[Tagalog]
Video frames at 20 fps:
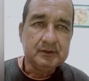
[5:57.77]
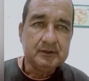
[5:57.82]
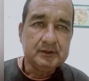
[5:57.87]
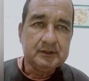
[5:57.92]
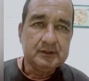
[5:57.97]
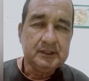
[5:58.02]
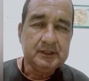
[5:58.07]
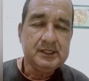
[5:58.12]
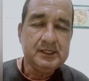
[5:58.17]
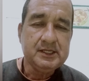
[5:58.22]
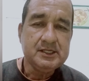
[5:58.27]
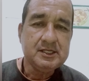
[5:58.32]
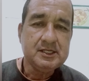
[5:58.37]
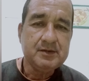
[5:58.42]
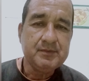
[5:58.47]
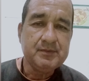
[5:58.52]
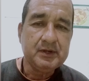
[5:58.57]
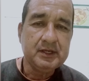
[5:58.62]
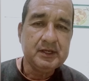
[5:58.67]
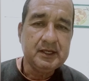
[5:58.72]
hindi siya
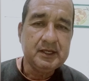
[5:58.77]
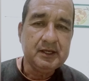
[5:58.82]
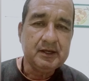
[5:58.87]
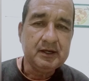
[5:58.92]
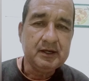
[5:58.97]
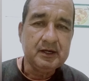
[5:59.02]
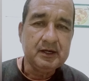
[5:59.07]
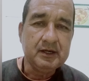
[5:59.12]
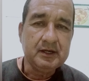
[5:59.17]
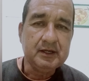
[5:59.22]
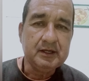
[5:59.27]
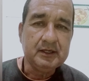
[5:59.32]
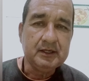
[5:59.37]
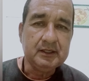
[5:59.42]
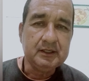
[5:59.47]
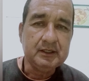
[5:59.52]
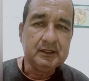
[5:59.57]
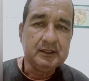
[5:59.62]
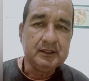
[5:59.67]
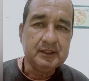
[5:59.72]
magiging uh,
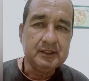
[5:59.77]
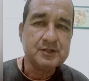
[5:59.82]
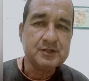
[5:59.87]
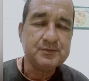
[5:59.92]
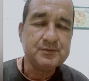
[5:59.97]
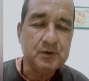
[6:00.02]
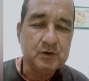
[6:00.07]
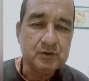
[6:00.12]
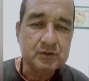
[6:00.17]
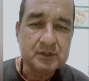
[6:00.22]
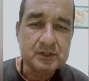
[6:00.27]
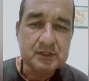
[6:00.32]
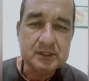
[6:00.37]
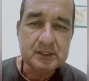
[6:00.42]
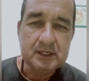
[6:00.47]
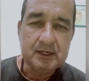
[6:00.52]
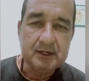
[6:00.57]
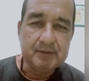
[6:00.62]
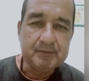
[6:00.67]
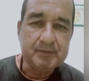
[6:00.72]
exposed
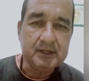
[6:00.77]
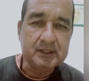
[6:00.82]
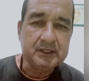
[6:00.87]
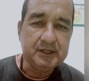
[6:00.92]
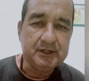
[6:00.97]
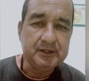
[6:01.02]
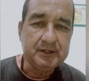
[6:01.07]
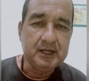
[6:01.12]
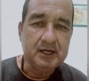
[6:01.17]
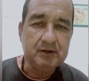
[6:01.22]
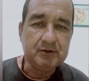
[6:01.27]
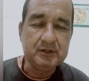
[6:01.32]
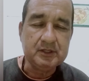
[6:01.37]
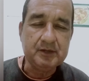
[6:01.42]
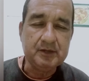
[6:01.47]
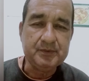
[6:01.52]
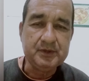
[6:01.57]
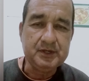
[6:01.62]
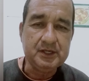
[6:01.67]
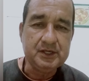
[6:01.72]
sa bacterial
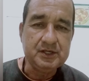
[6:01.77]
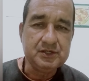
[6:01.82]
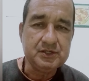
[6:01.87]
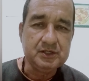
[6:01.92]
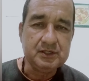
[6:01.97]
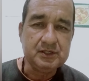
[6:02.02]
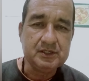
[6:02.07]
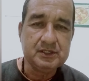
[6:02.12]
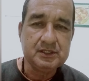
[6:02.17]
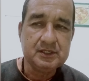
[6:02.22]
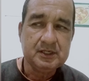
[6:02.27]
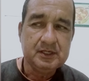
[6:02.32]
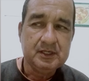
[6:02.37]
contaminations.